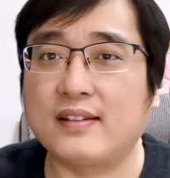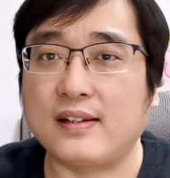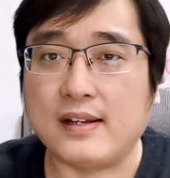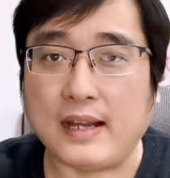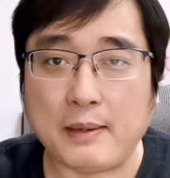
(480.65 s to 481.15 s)
丝
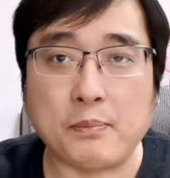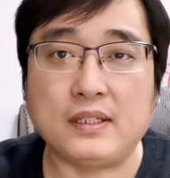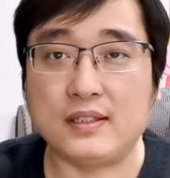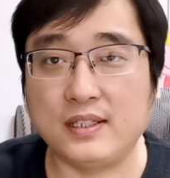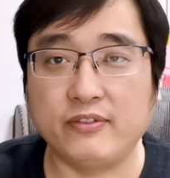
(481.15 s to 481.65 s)
的人还不
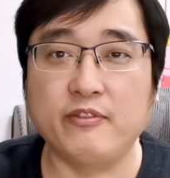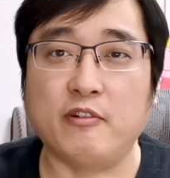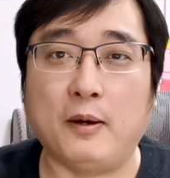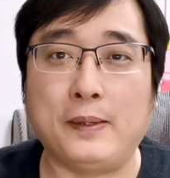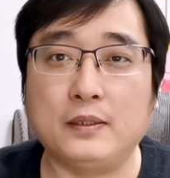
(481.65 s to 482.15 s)
能欺负
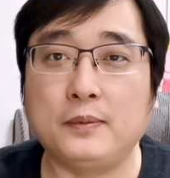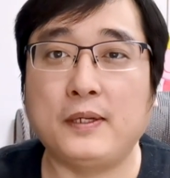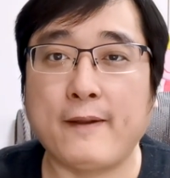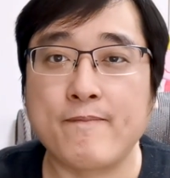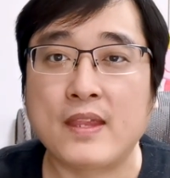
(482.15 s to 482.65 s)
我吗？对不
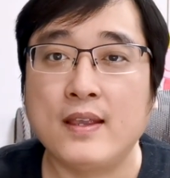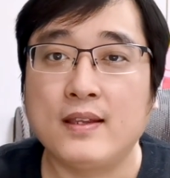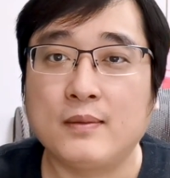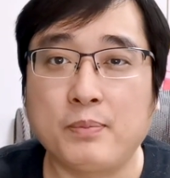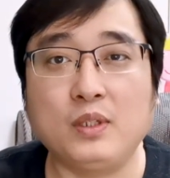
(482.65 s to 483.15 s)
对？
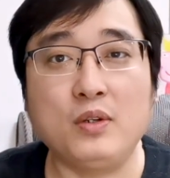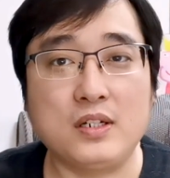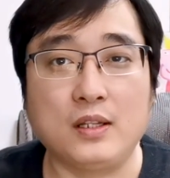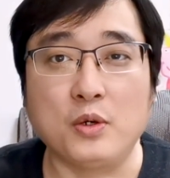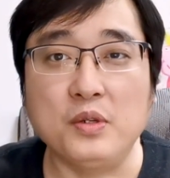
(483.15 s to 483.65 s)
不都
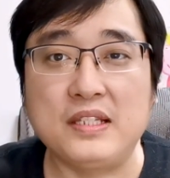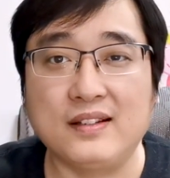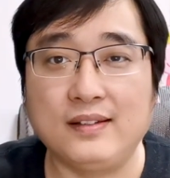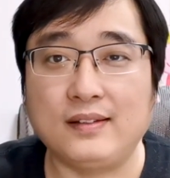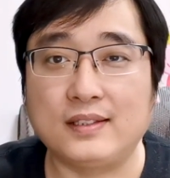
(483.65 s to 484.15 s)
是流
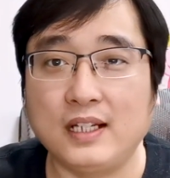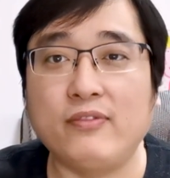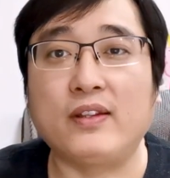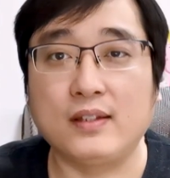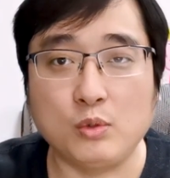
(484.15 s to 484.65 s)
行谁
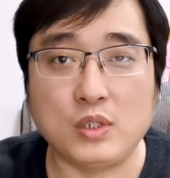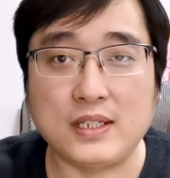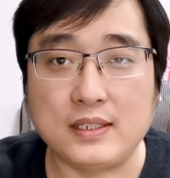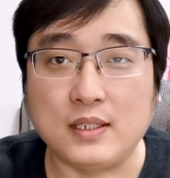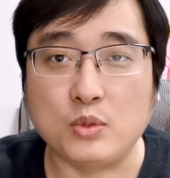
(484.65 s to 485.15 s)
粉丝多
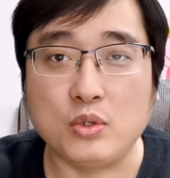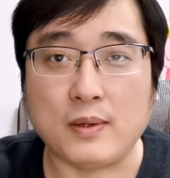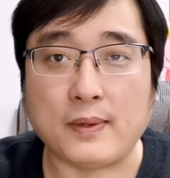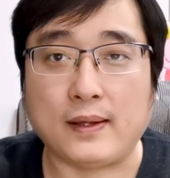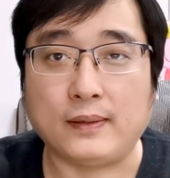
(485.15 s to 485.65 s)
谁正
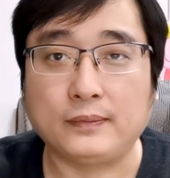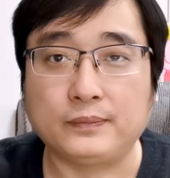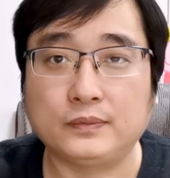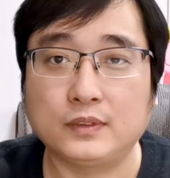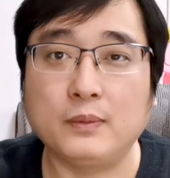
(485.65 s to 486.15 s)
确吗？
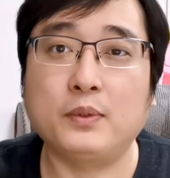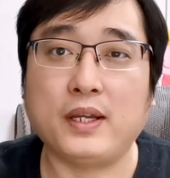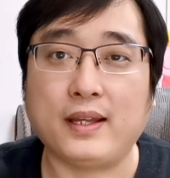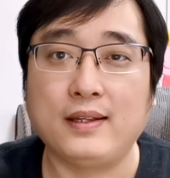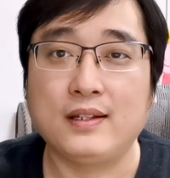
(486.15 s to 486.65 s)
对不
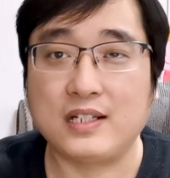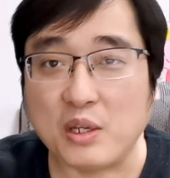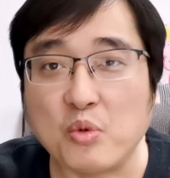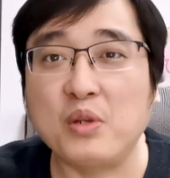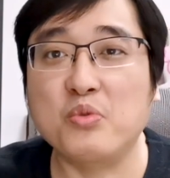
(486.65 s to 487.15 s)
对？
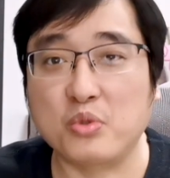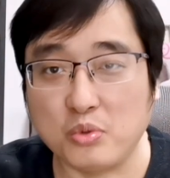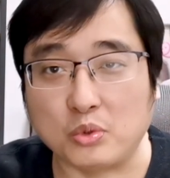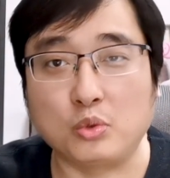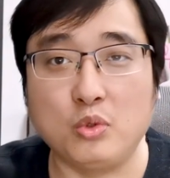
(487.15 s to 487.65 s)
谁关注
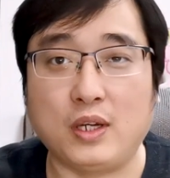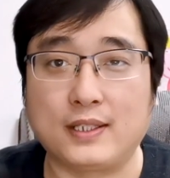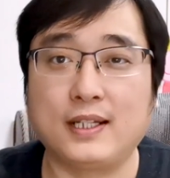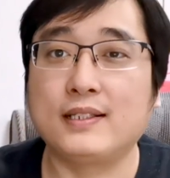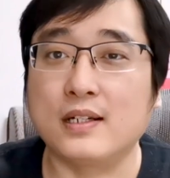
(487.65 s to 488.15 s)
数多
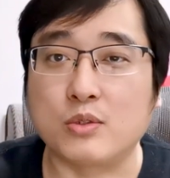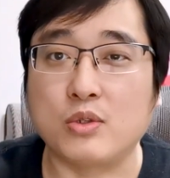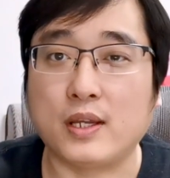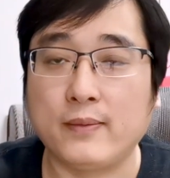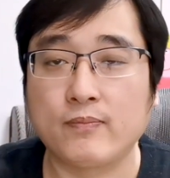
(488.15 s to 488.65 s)
谁正
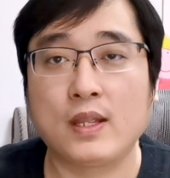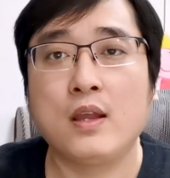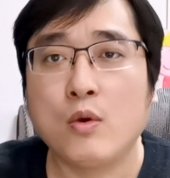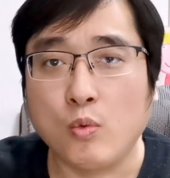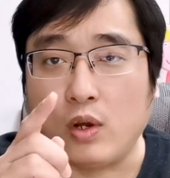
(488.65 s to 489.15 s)
确？
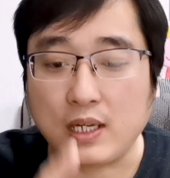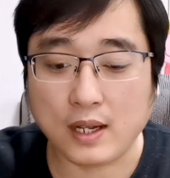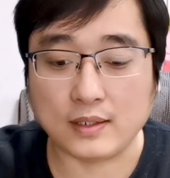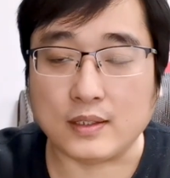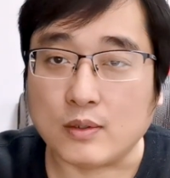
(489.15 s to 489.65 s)
我
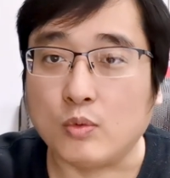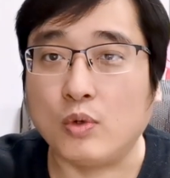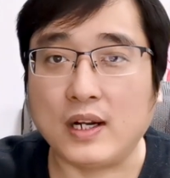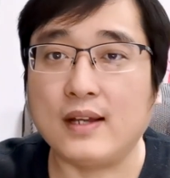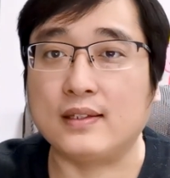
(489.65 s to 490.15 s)
让
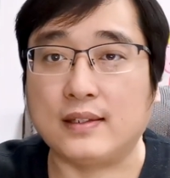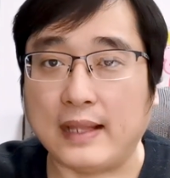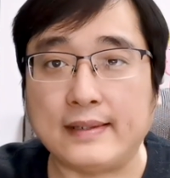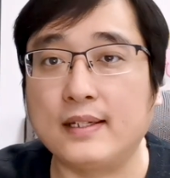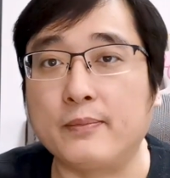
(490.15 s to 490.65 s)
我让你
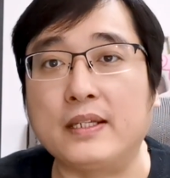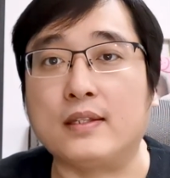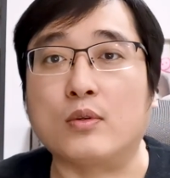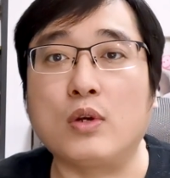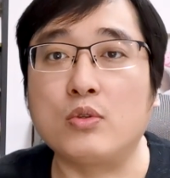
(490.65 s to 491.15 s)
来证
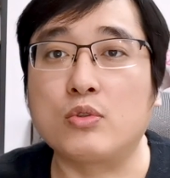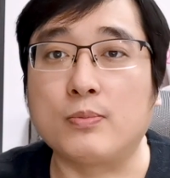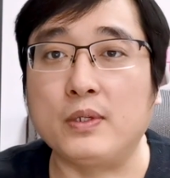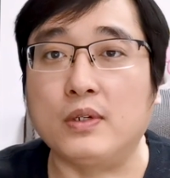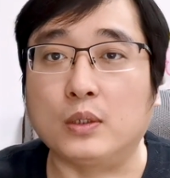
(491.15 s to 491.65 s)
明你关注
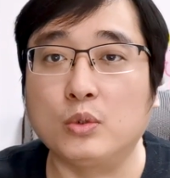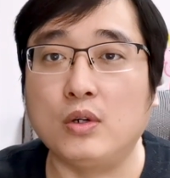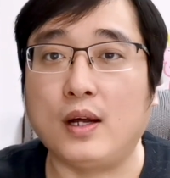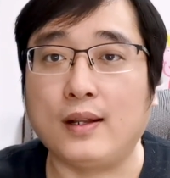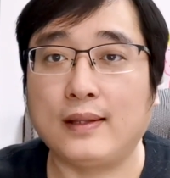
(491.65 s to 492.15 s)
数比我
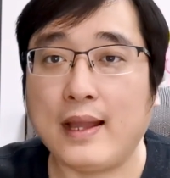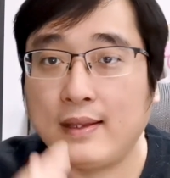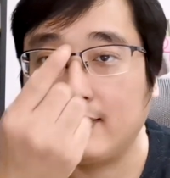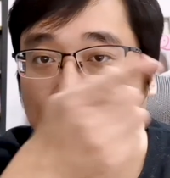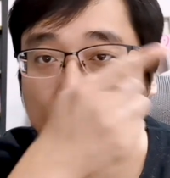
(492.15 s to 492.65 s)
多，
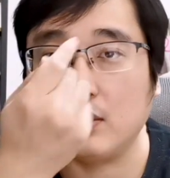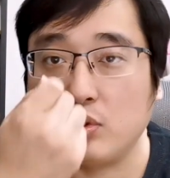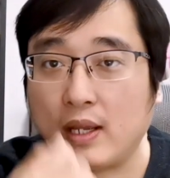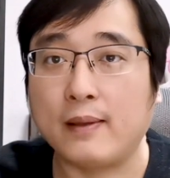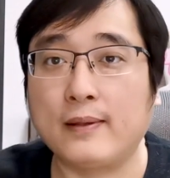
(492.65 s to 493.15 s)
来你正
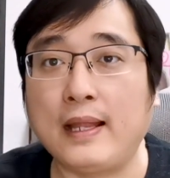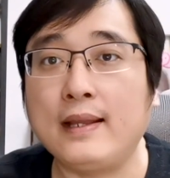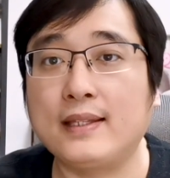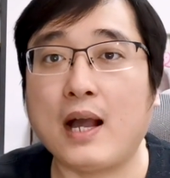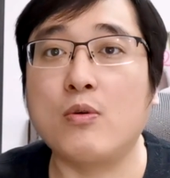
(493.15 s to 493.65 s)
确，
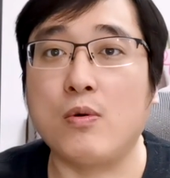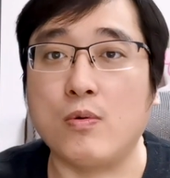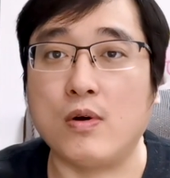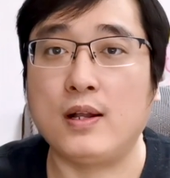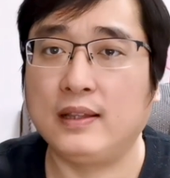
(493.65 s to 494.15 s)
来压过
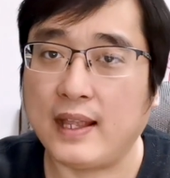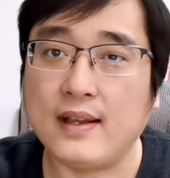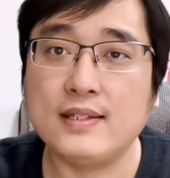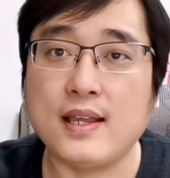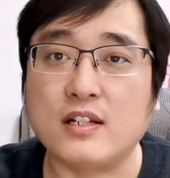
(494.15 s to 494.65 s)
我，
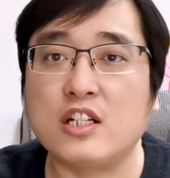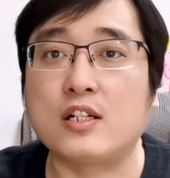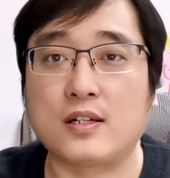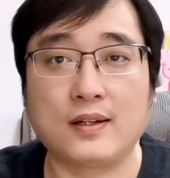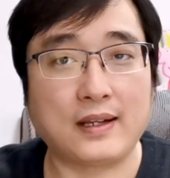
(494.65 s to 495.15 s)
连个线
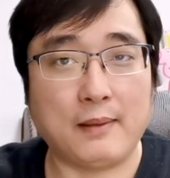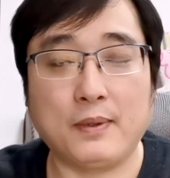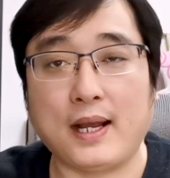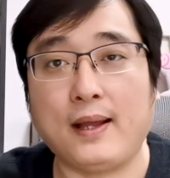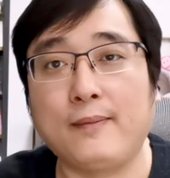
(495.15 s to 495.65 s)
试试，敢
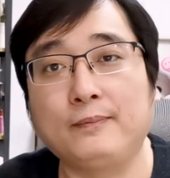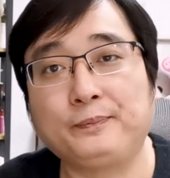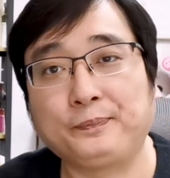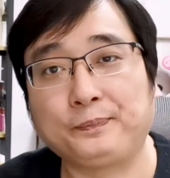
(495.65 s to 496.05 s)
不敢？